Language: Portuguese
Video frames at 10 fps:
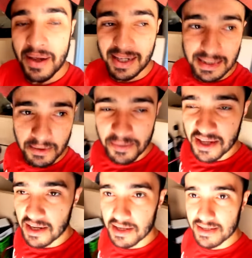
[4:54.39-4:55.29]
A minha casa é bem
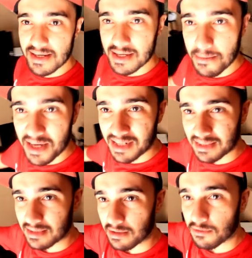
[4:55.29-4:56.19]
pequenininha. Isso aqui é a minha
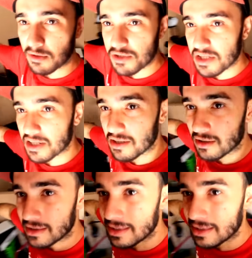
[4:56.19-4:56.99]
casa, tá? Vou dar um giro aqui, ó.